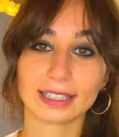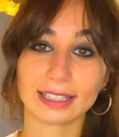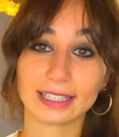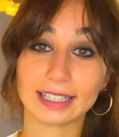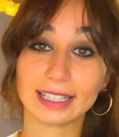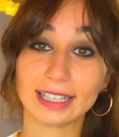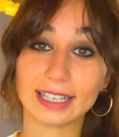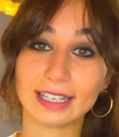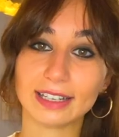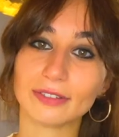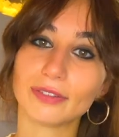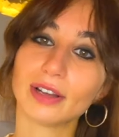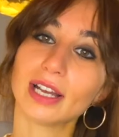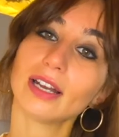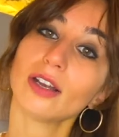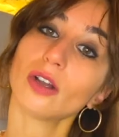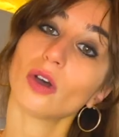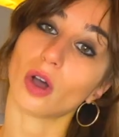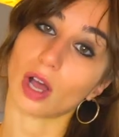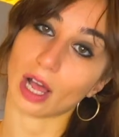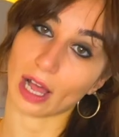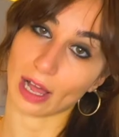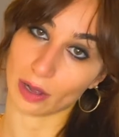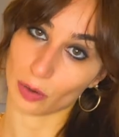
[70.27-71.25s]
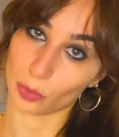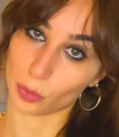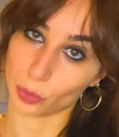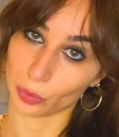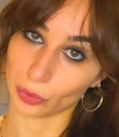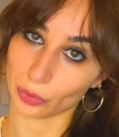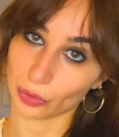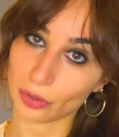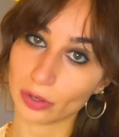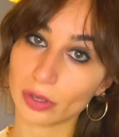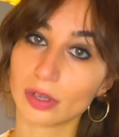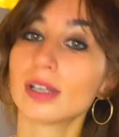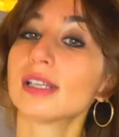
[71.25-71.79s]
Il livello
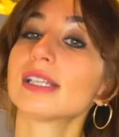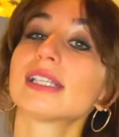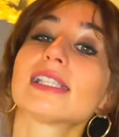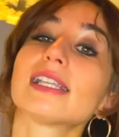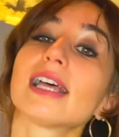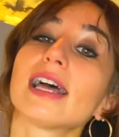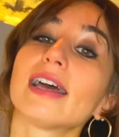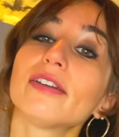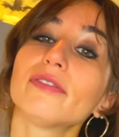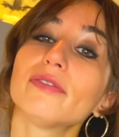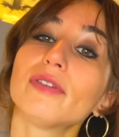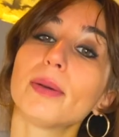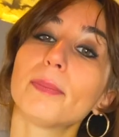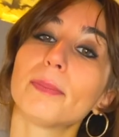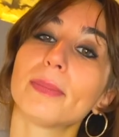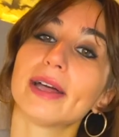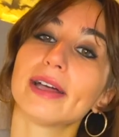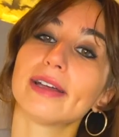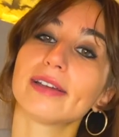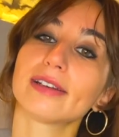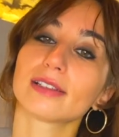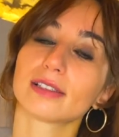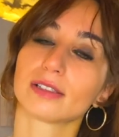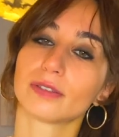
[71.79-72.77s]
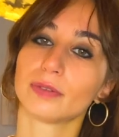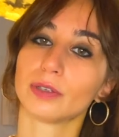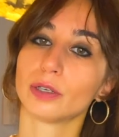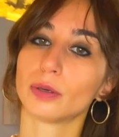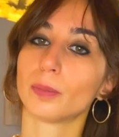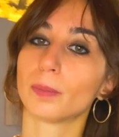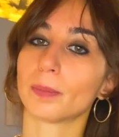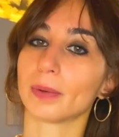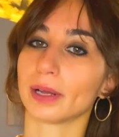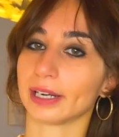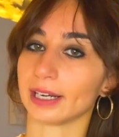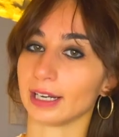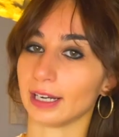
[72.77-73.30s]
A1 serve per
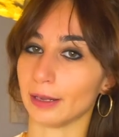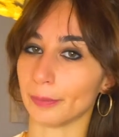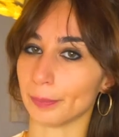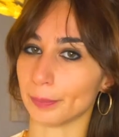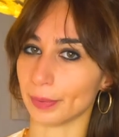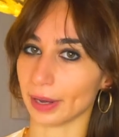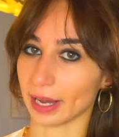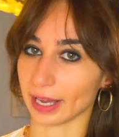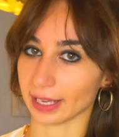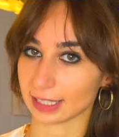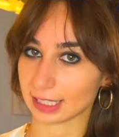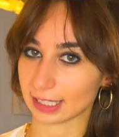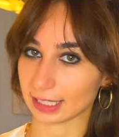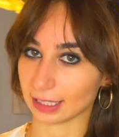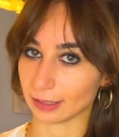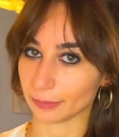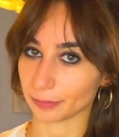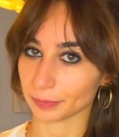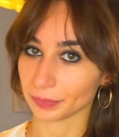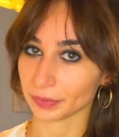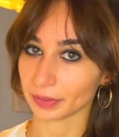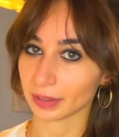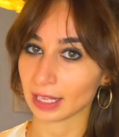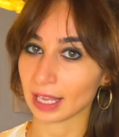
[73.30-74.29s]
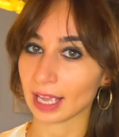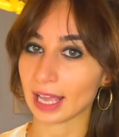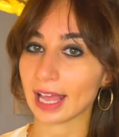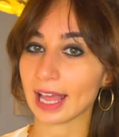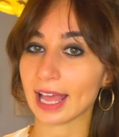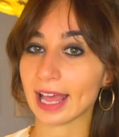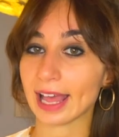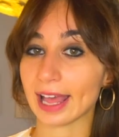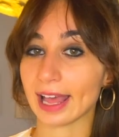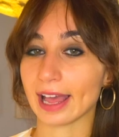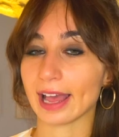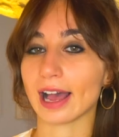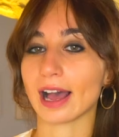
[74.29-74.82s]
sviluppare le basi
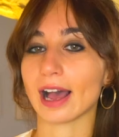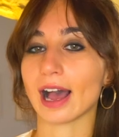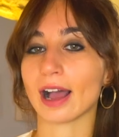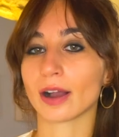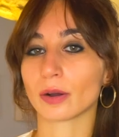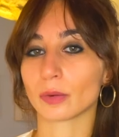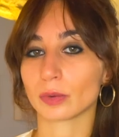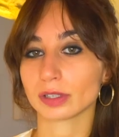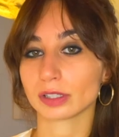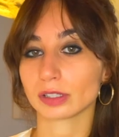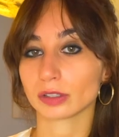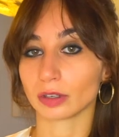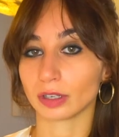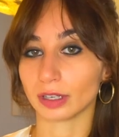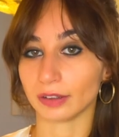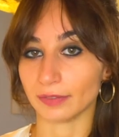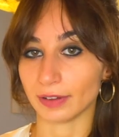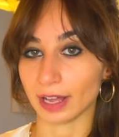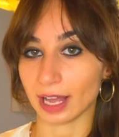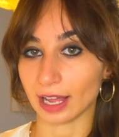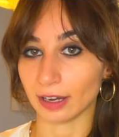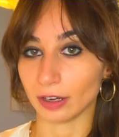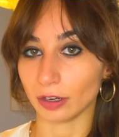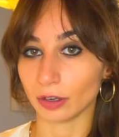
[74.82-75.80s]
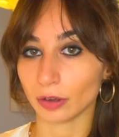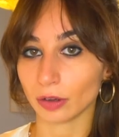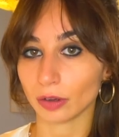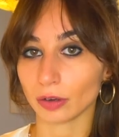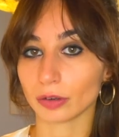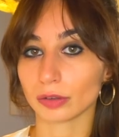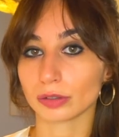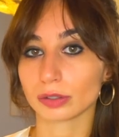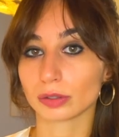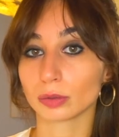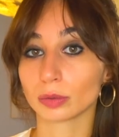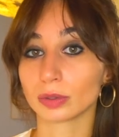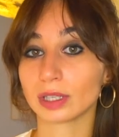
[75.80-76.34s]
e a questo livello
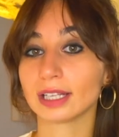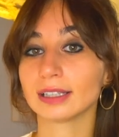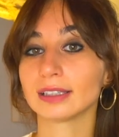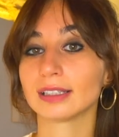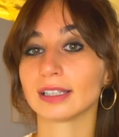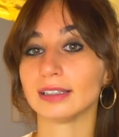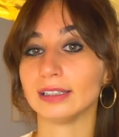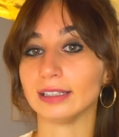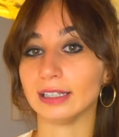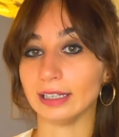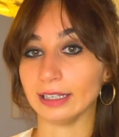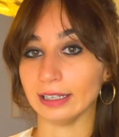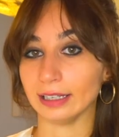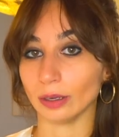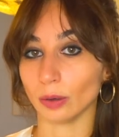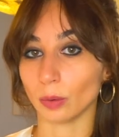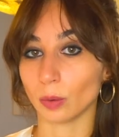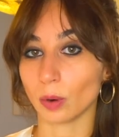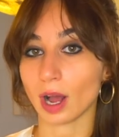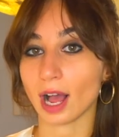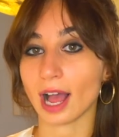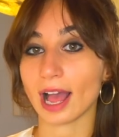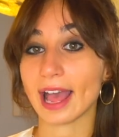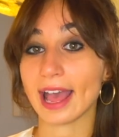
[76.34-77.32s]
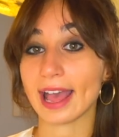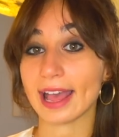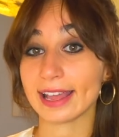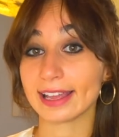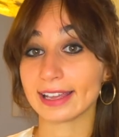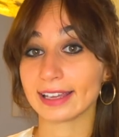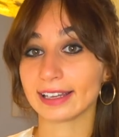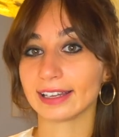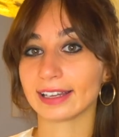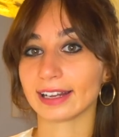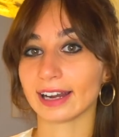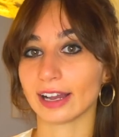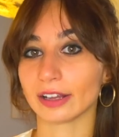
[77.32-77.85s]
lo studente di lingua è
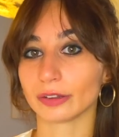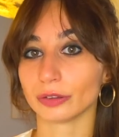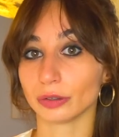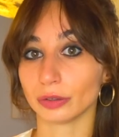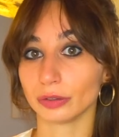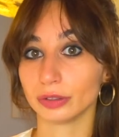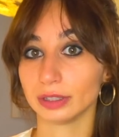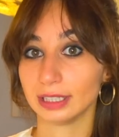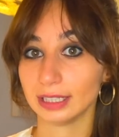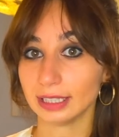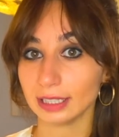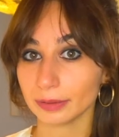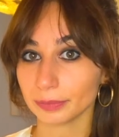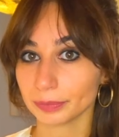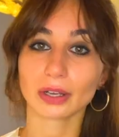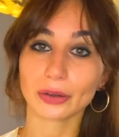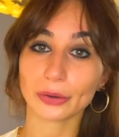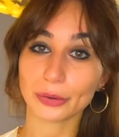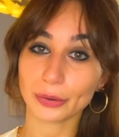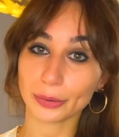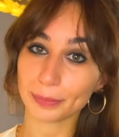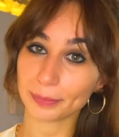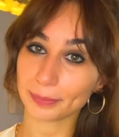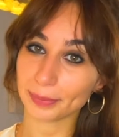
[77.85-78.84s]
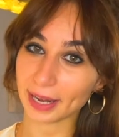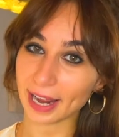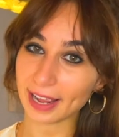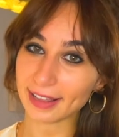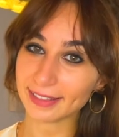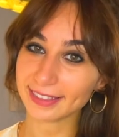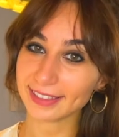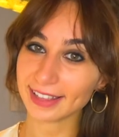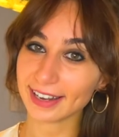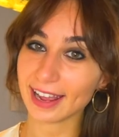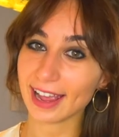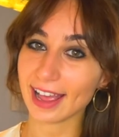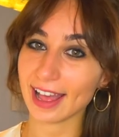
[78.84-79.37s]
in grado di
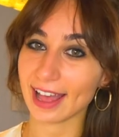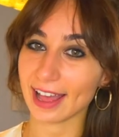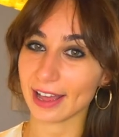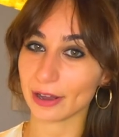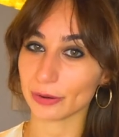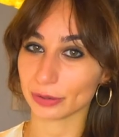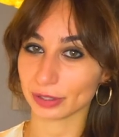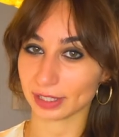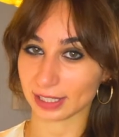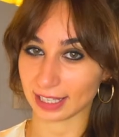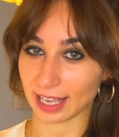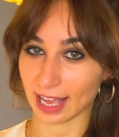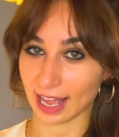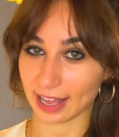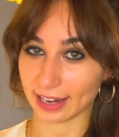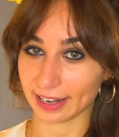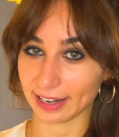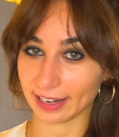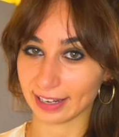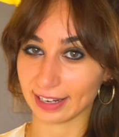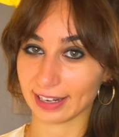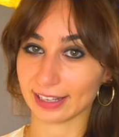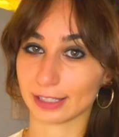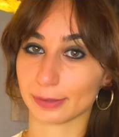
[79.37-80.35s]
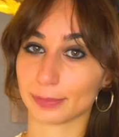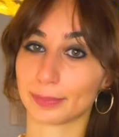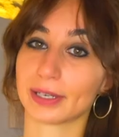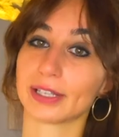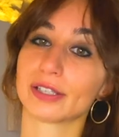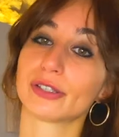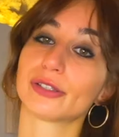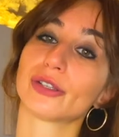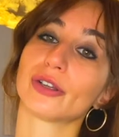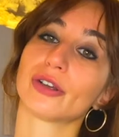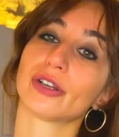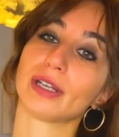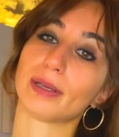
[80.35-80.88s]
comprendere e usare le
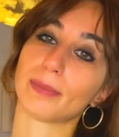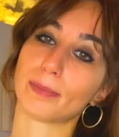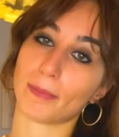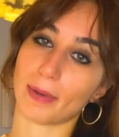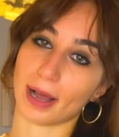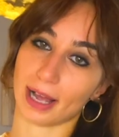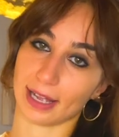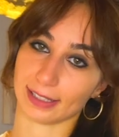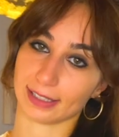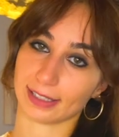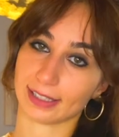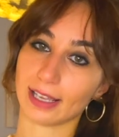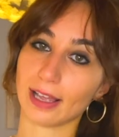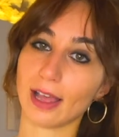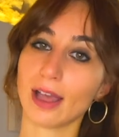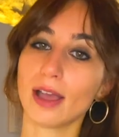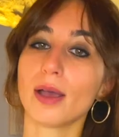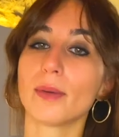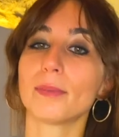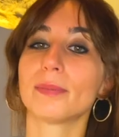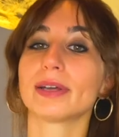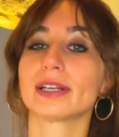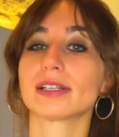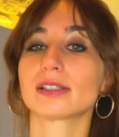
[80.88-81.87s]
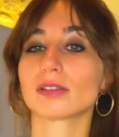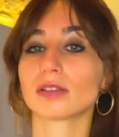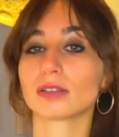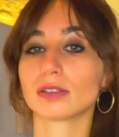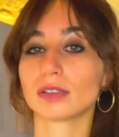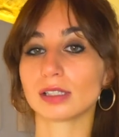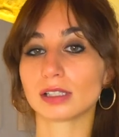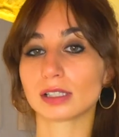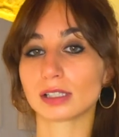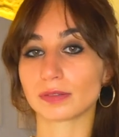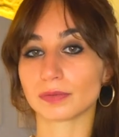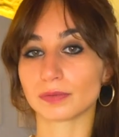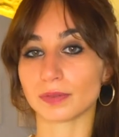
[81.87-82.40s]
espressioni base per
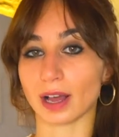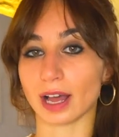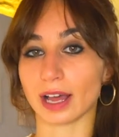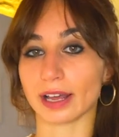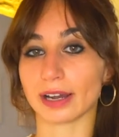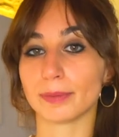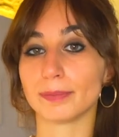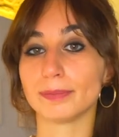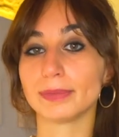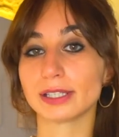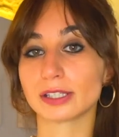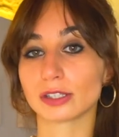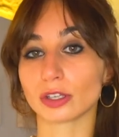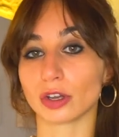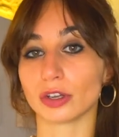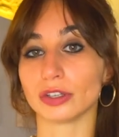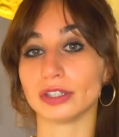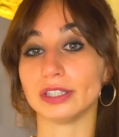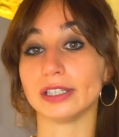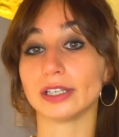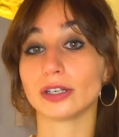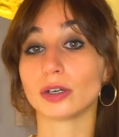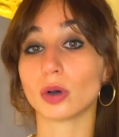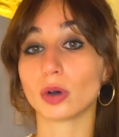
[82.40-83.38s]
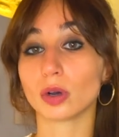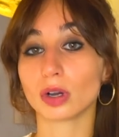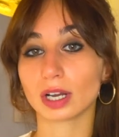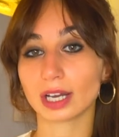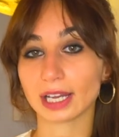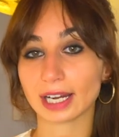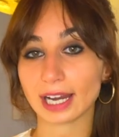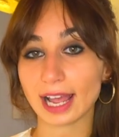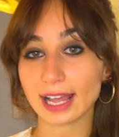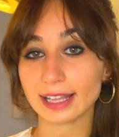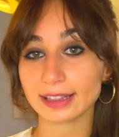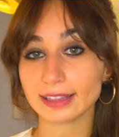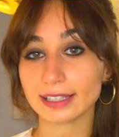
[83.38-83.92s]
soddisfare bisogni
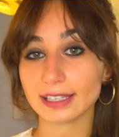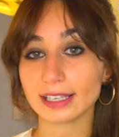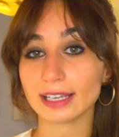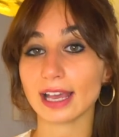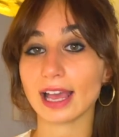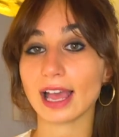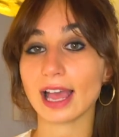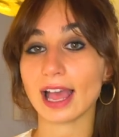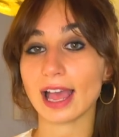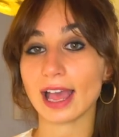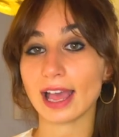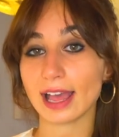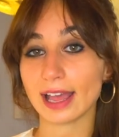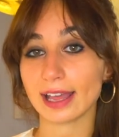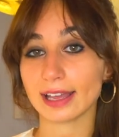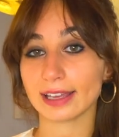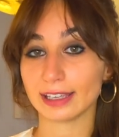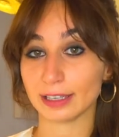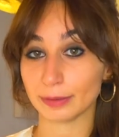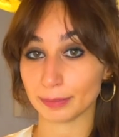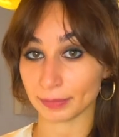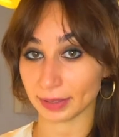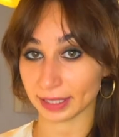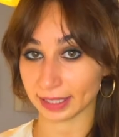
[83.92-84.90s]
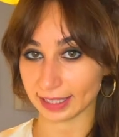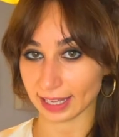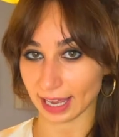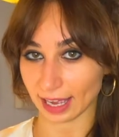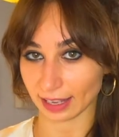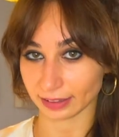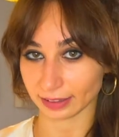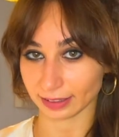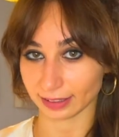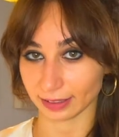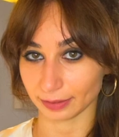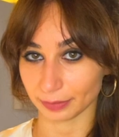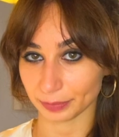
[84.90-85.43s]
concreti e
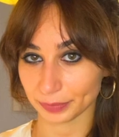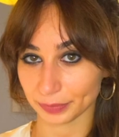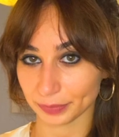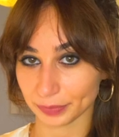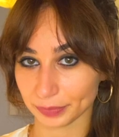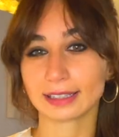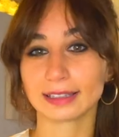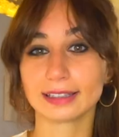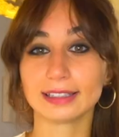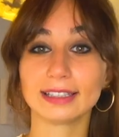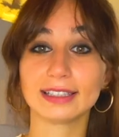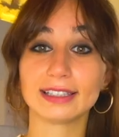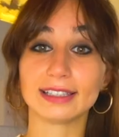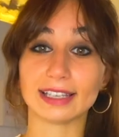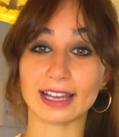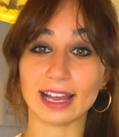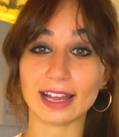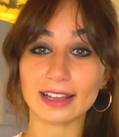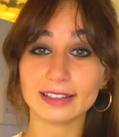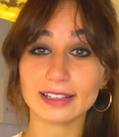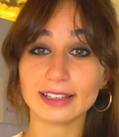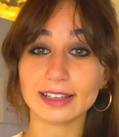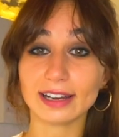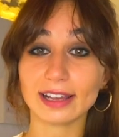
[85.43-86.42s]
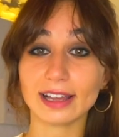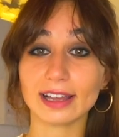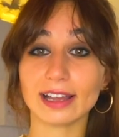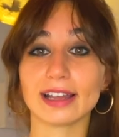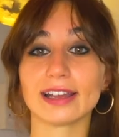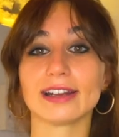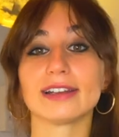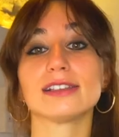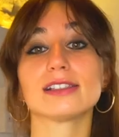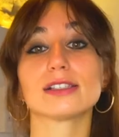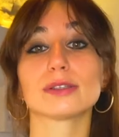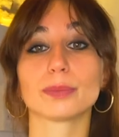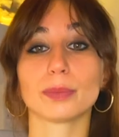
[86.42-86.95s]
immediati di chiedere e
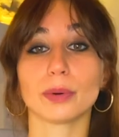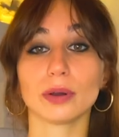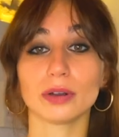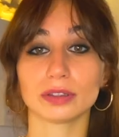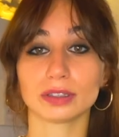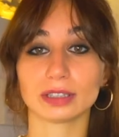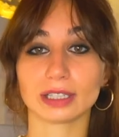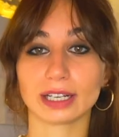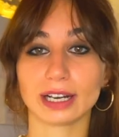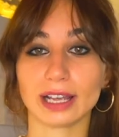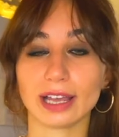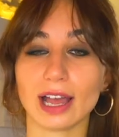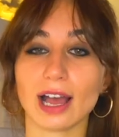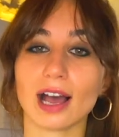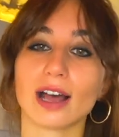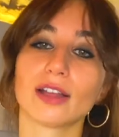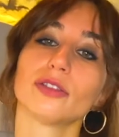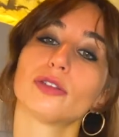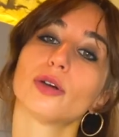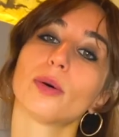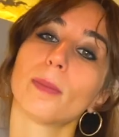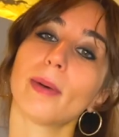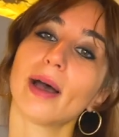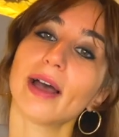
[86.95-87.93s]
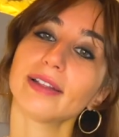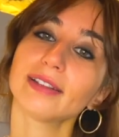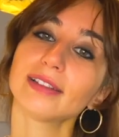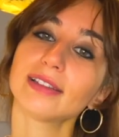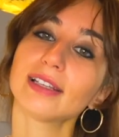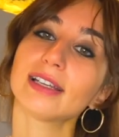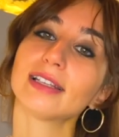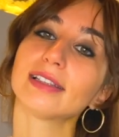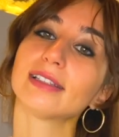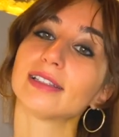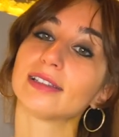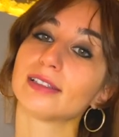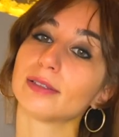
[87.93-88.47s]
rispondere a
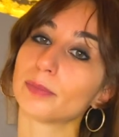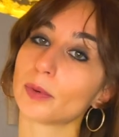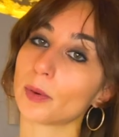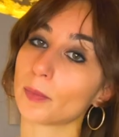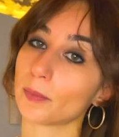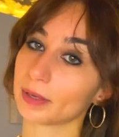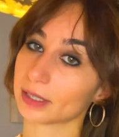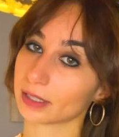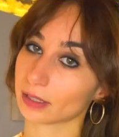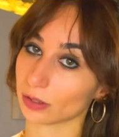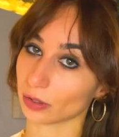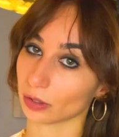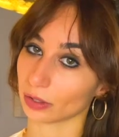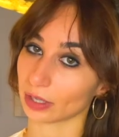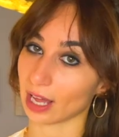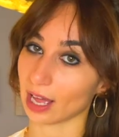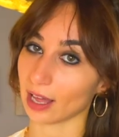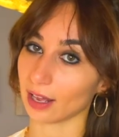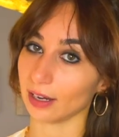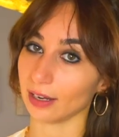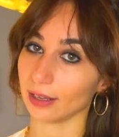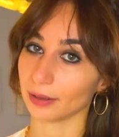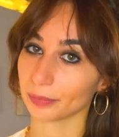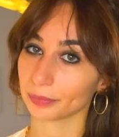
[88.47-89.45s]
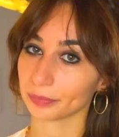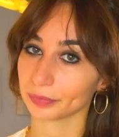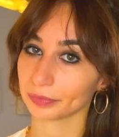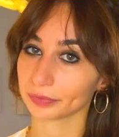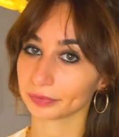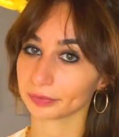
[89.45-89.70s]
domande di tipo personale,